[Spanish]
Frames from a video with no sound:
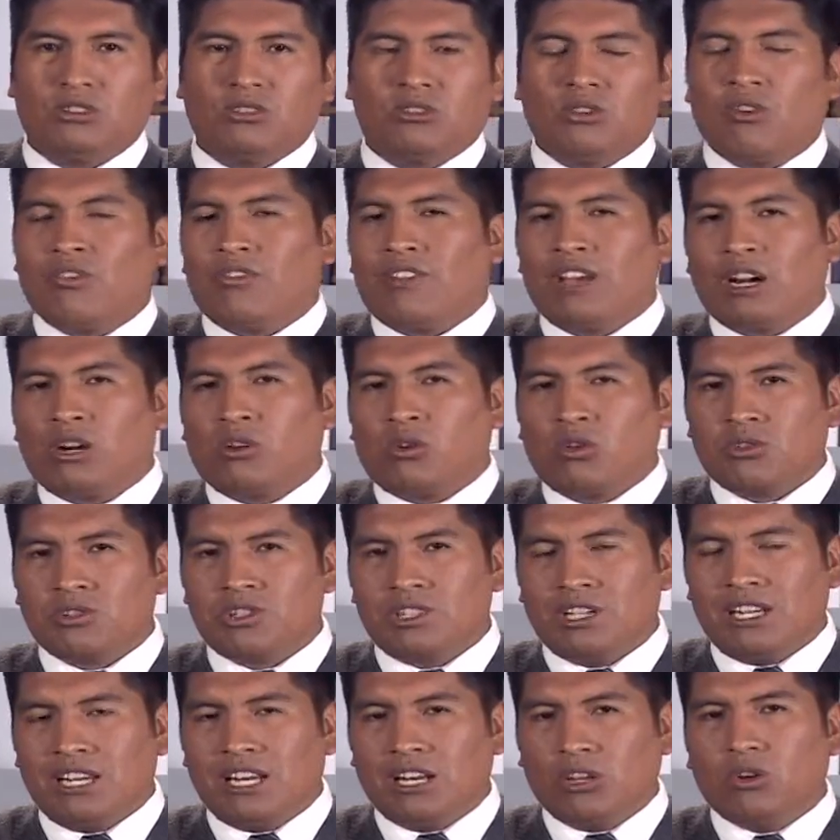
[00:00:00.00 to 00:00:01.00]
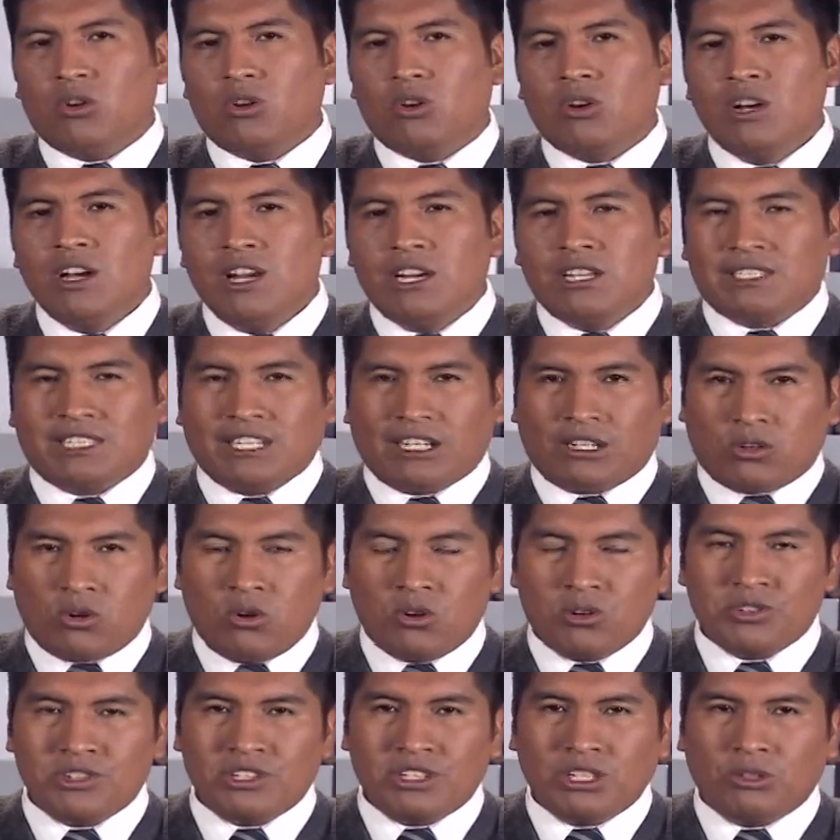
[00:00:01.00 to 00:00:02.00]
donde el conciliador se
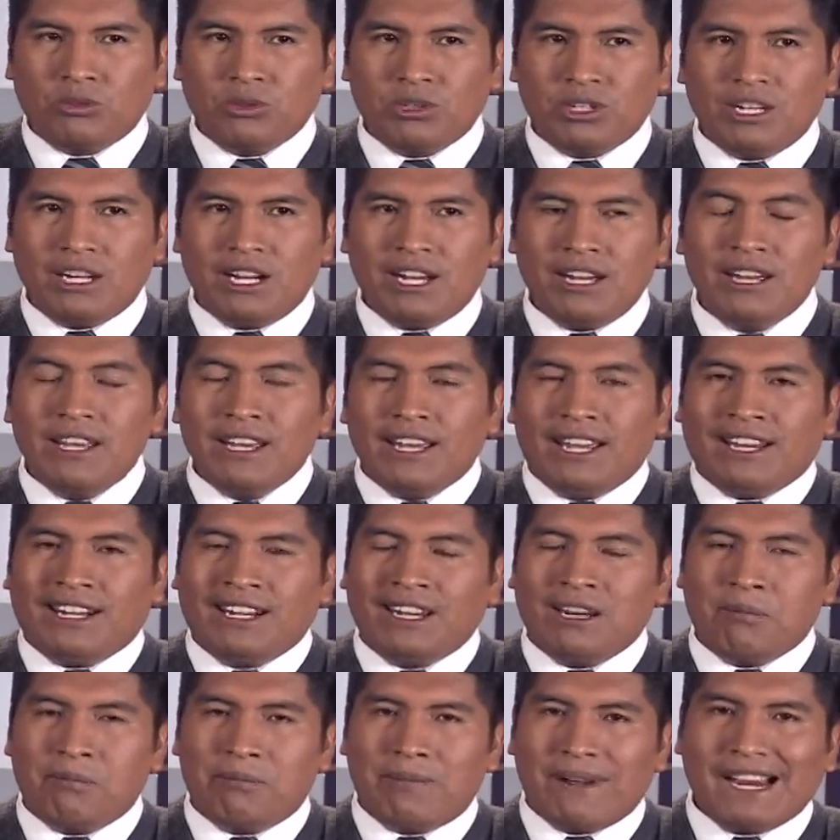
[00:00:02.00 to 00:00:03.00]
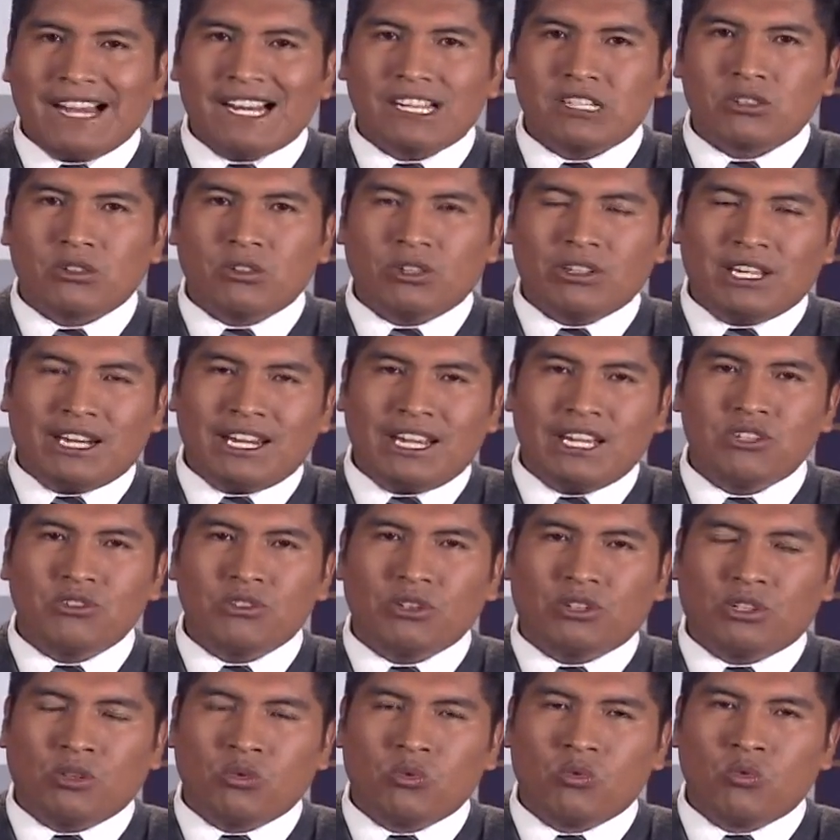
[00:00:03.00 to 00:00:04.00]
constituirá en el brazo
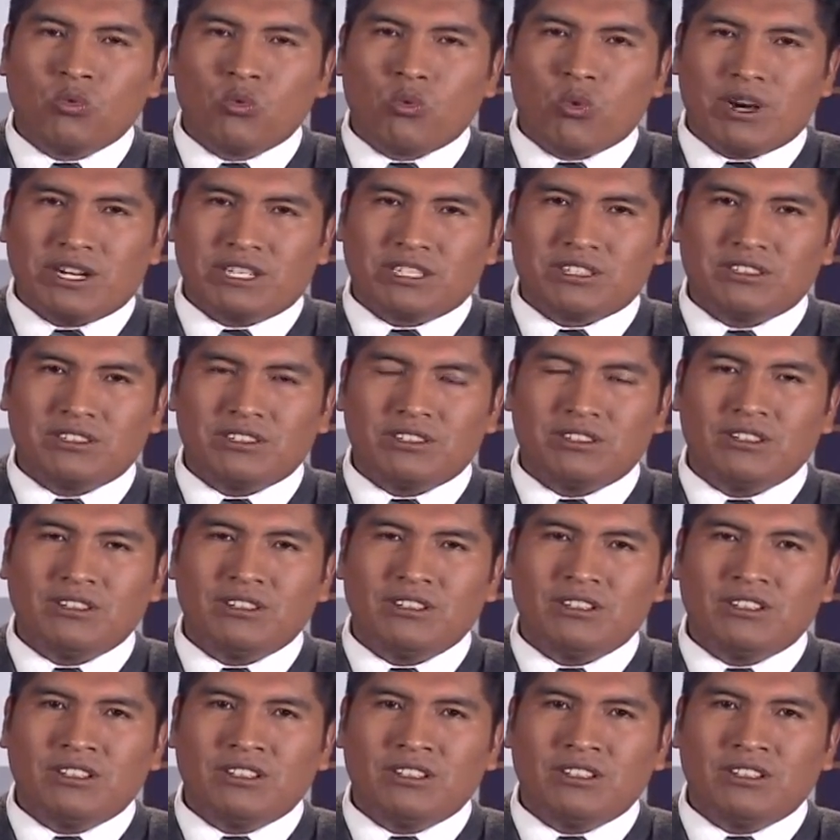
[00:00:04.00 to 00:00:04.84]
derecho de un juez.